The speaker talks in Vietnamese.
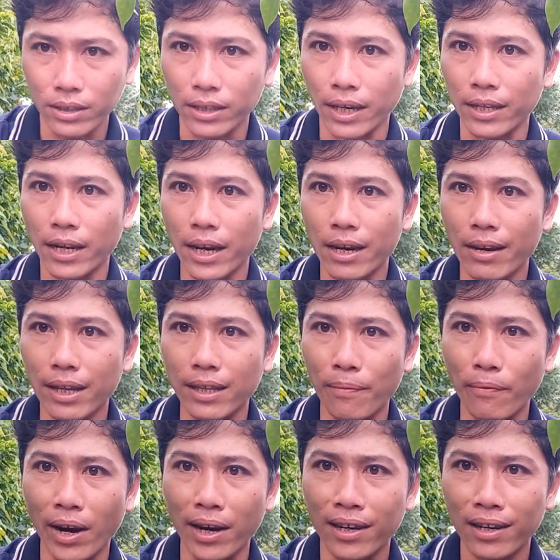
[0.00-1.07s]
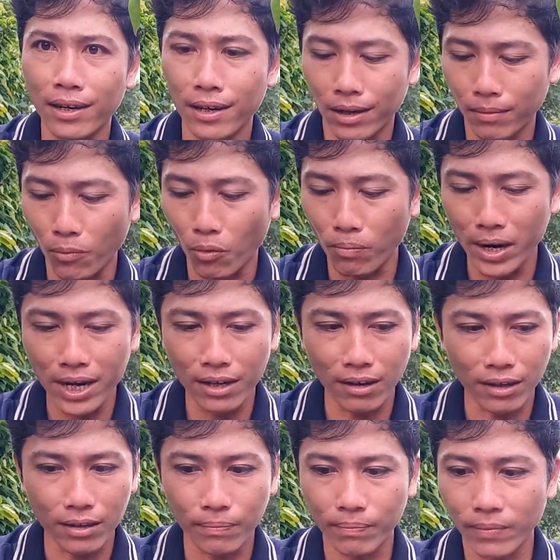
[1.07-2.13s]
sẽ chế đây tầm khoảng ờ, một miếng
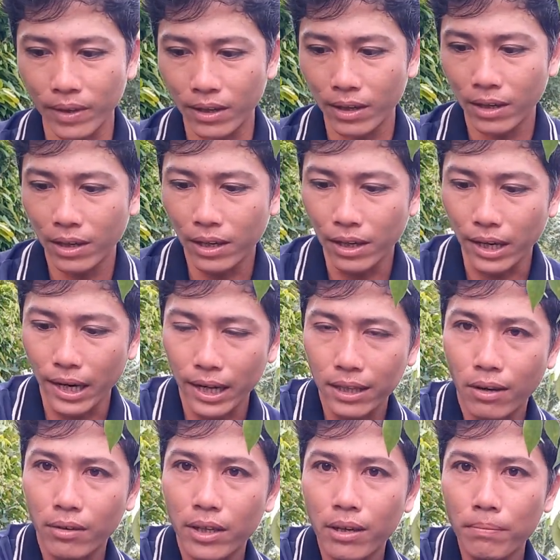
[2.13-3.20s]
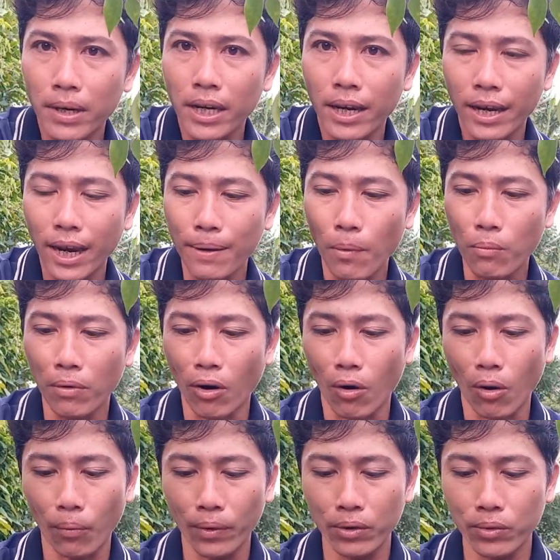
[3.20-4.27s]
thôi ngày đây toàn chuẩn bị cái cây bông
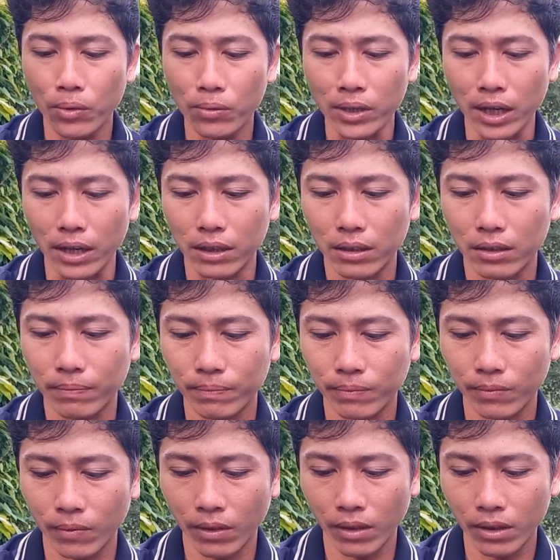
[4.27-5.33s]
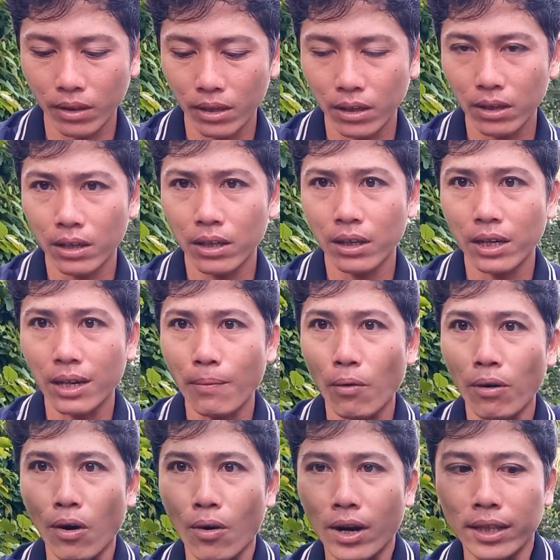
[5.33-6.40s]
gòn nữa chú anh chị cái
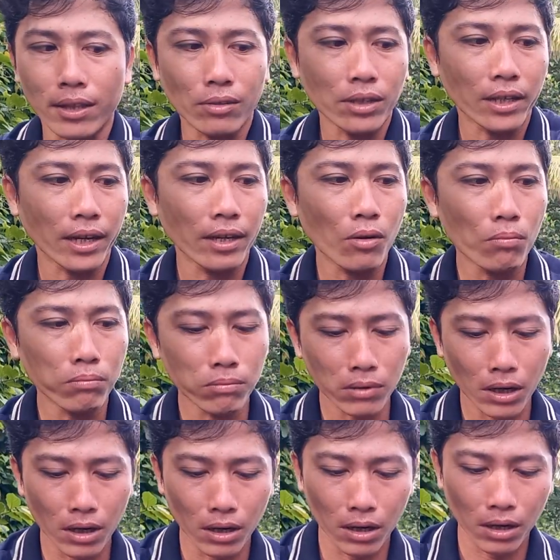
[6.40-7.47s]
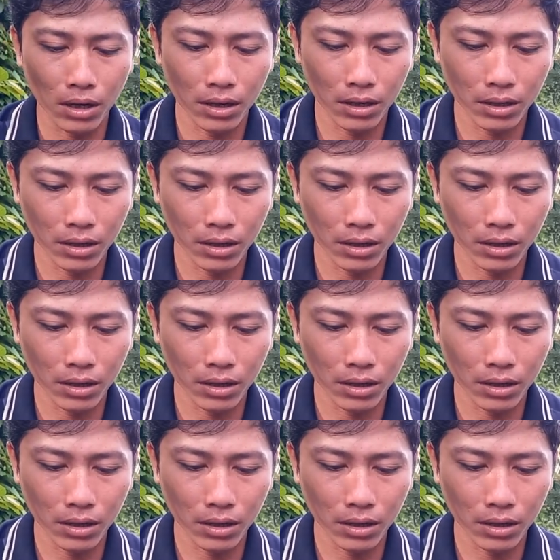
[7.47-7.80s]
bông gòn này toàn sẽ nhúng uh,